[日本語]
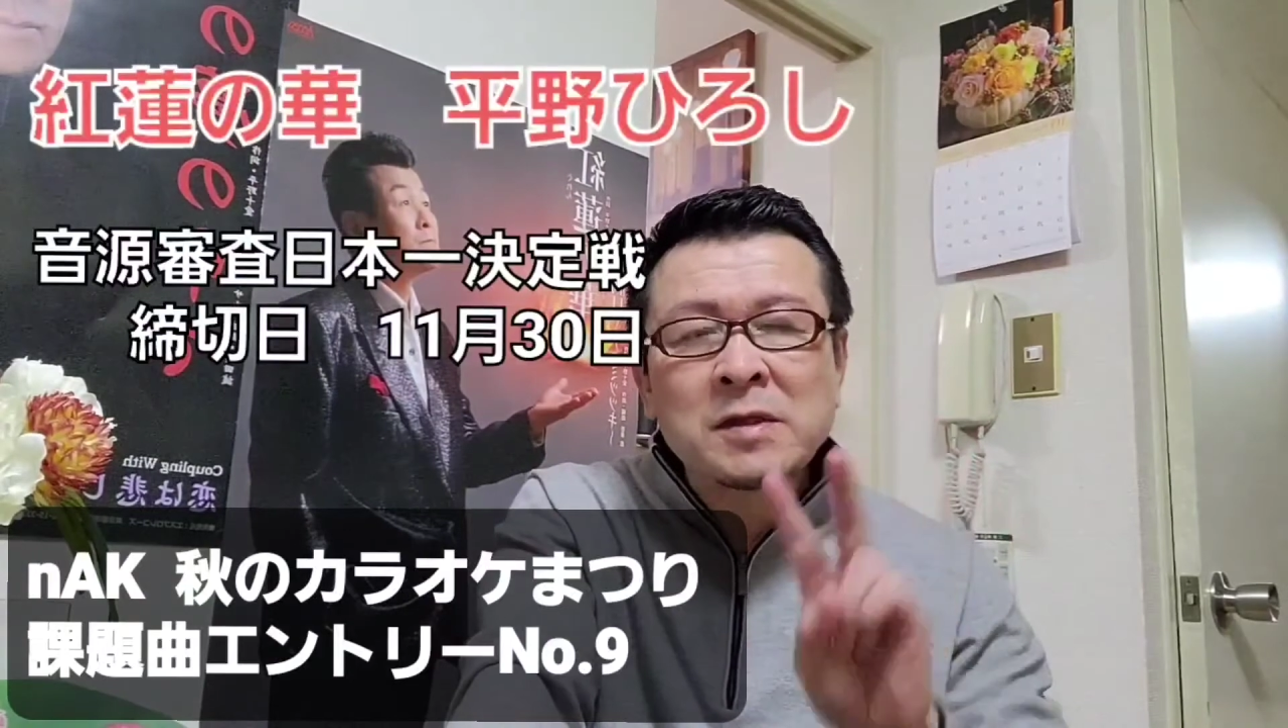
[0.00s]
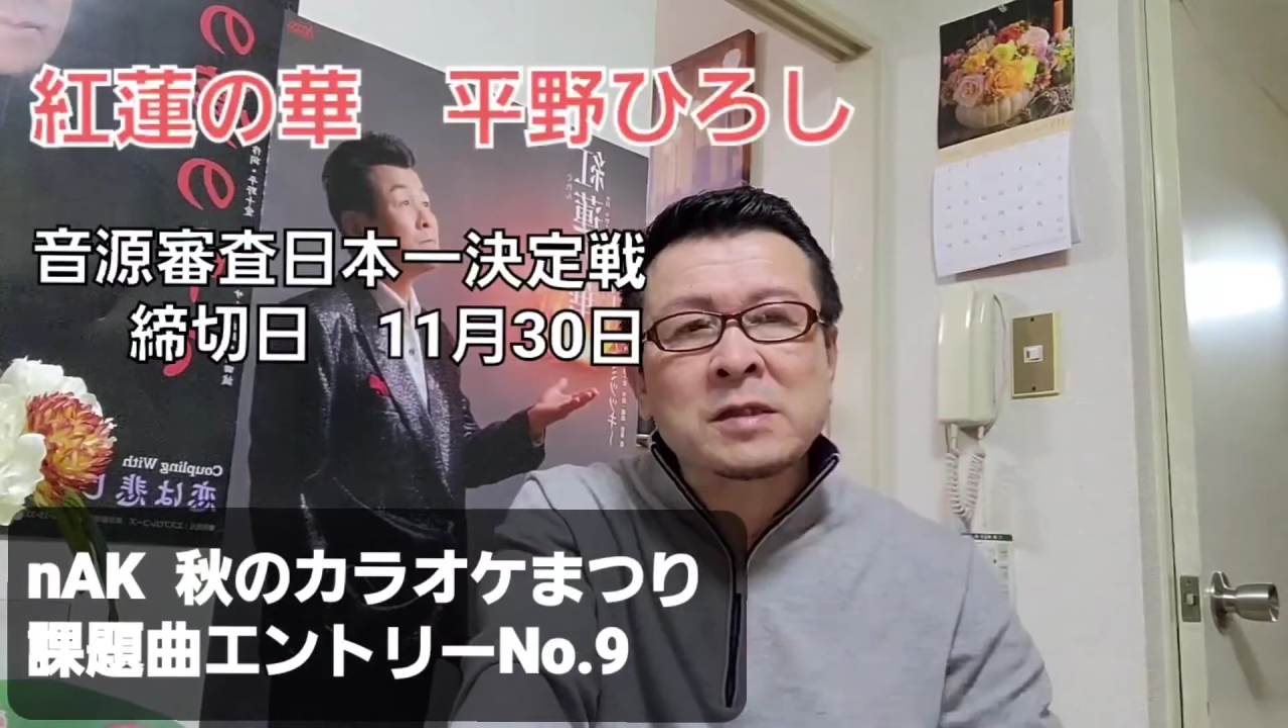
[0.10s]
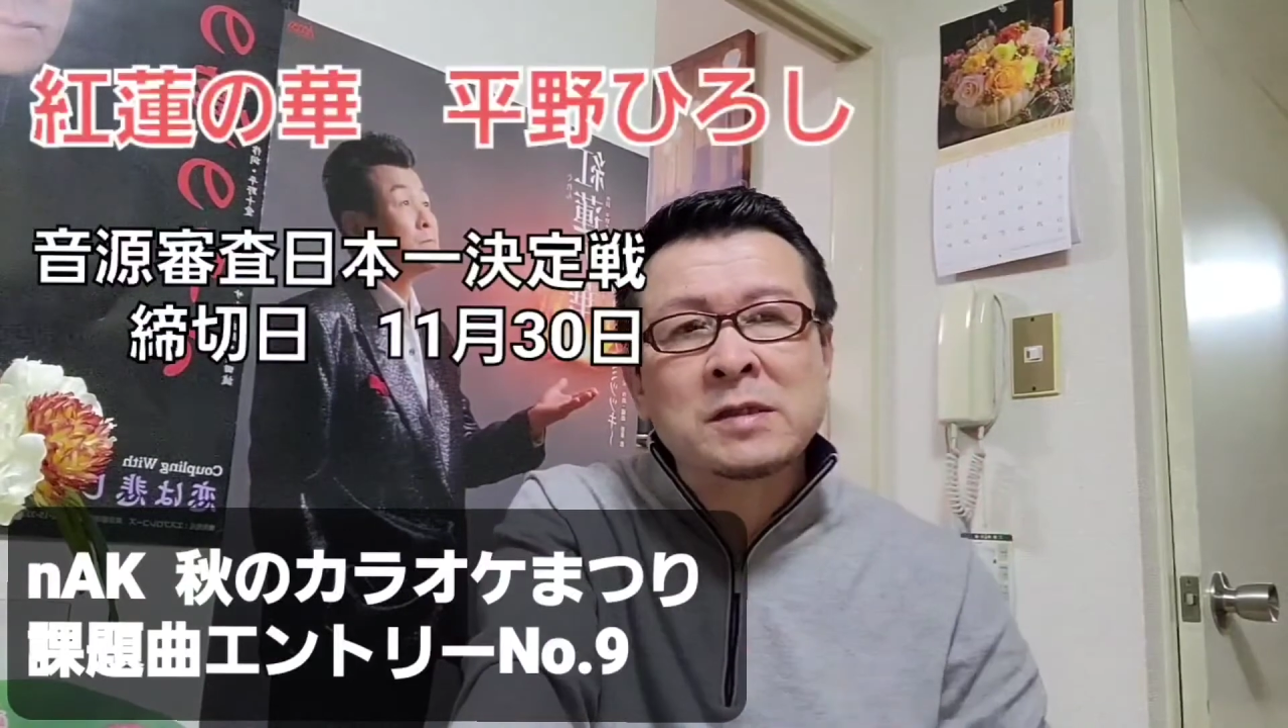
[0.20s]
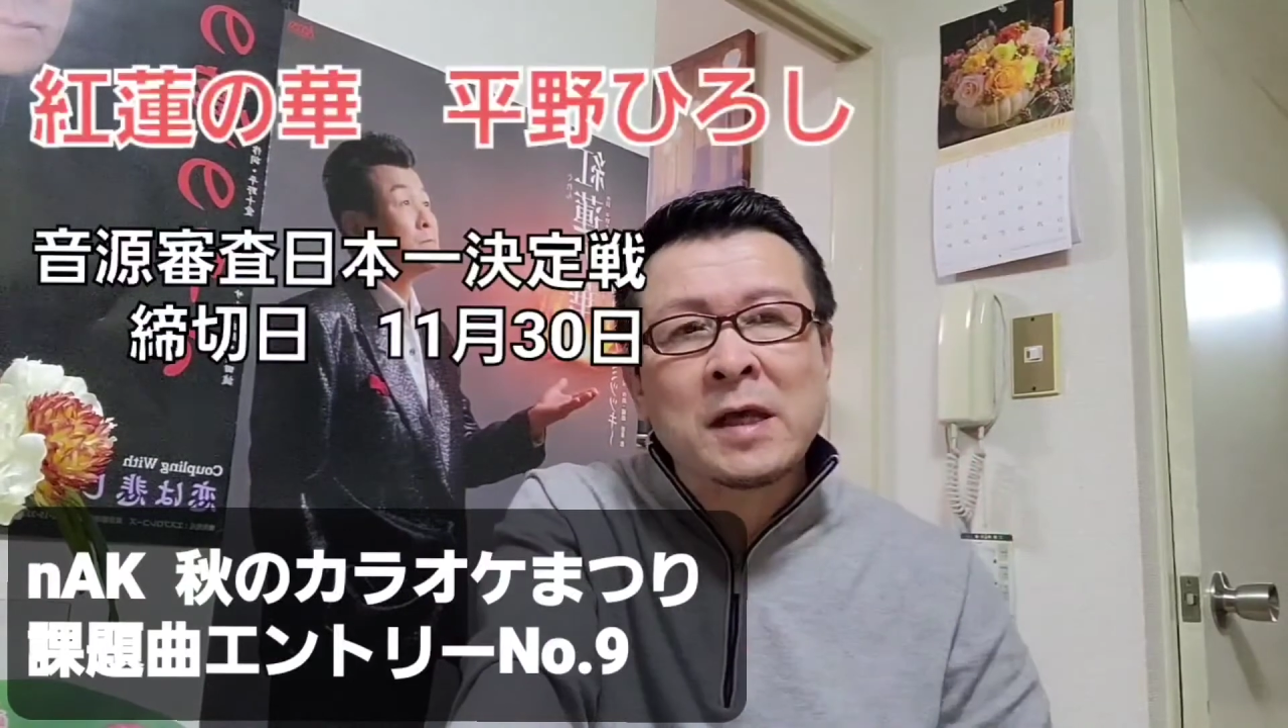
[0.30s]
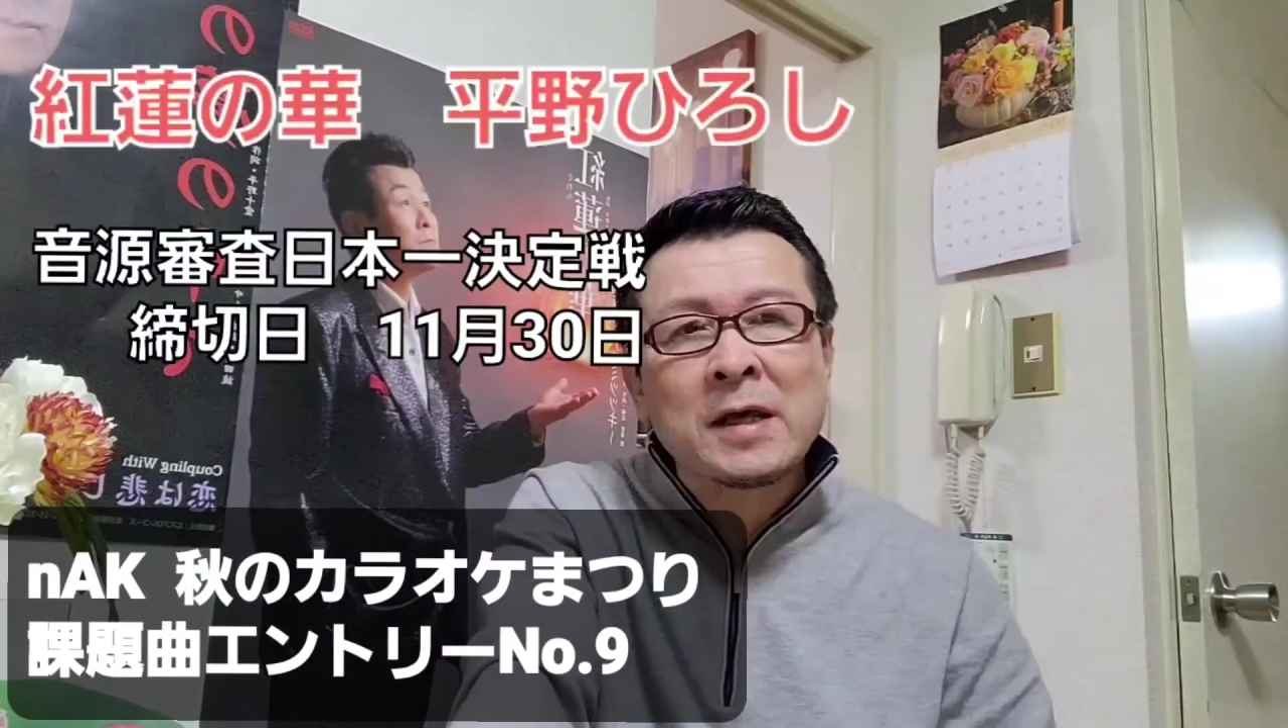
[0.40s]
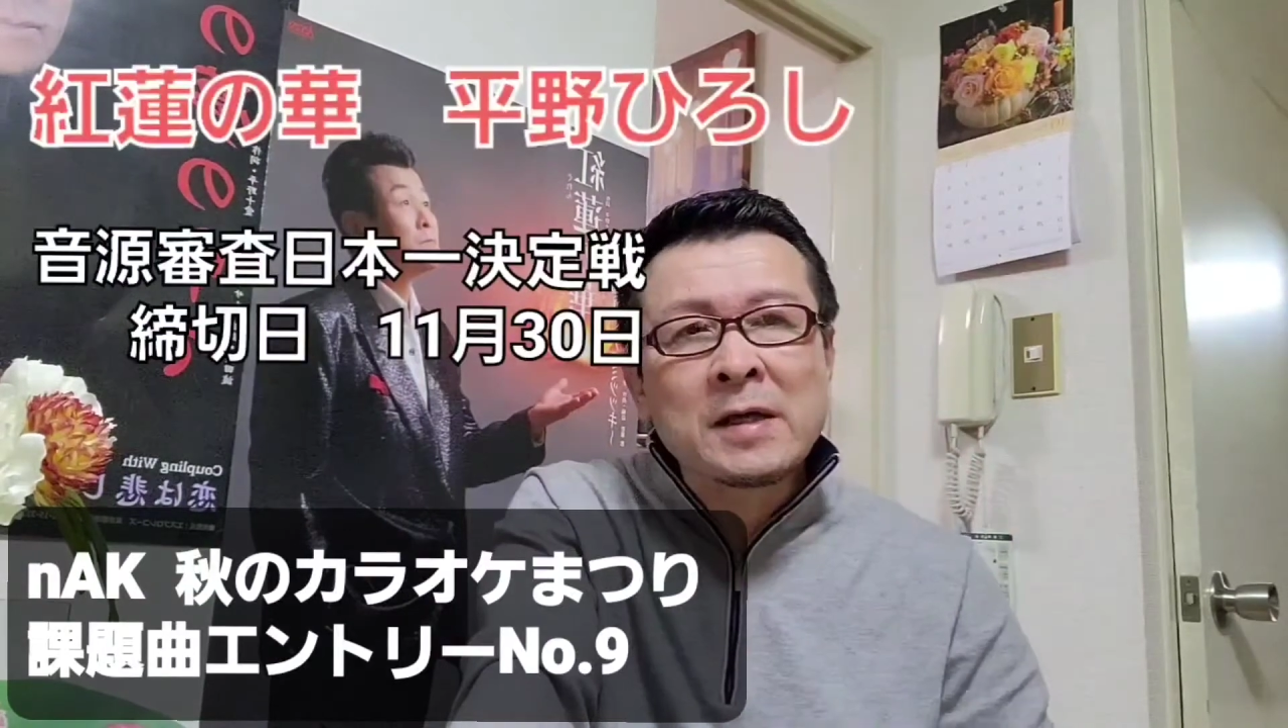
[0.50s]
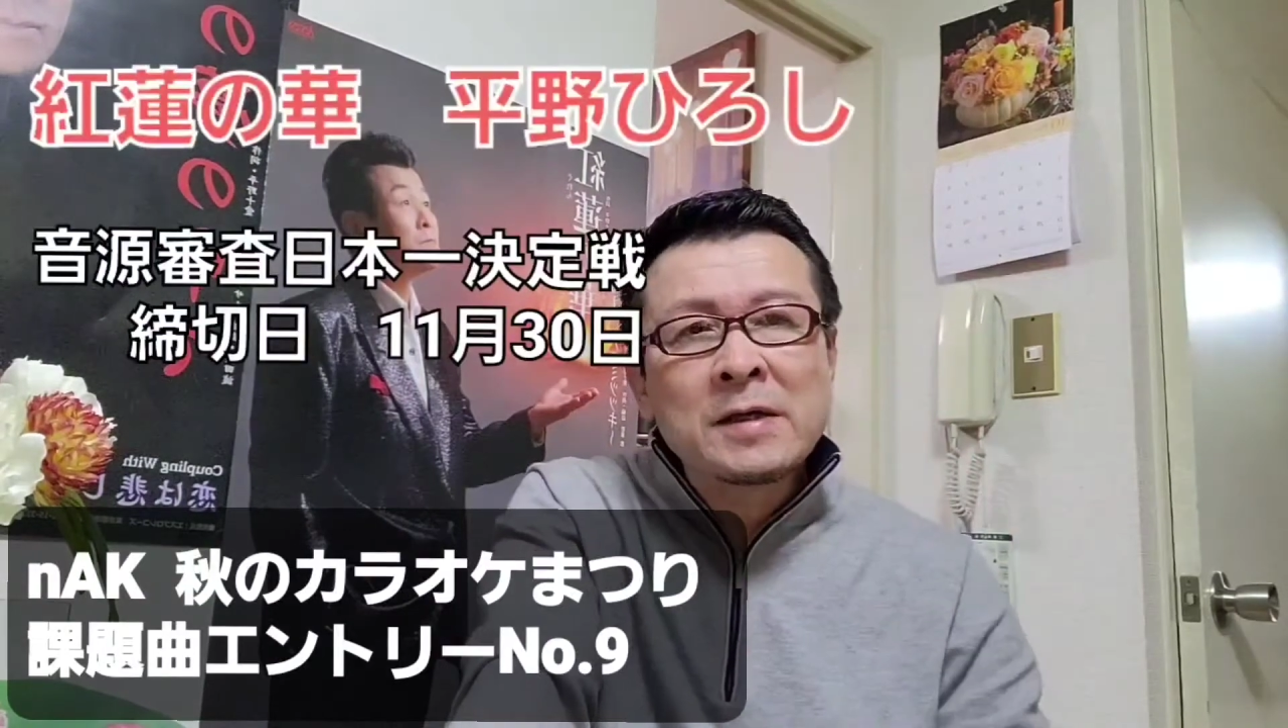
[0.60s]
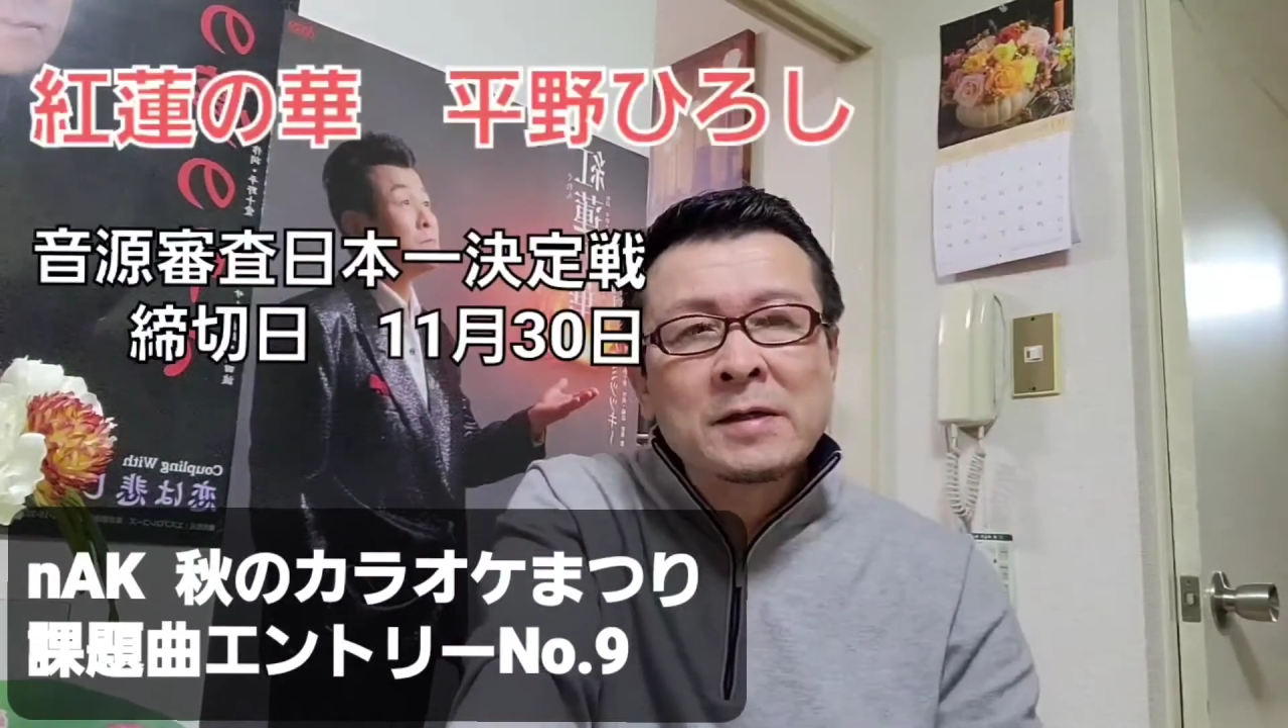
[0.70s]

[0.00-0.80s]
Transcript: はですね、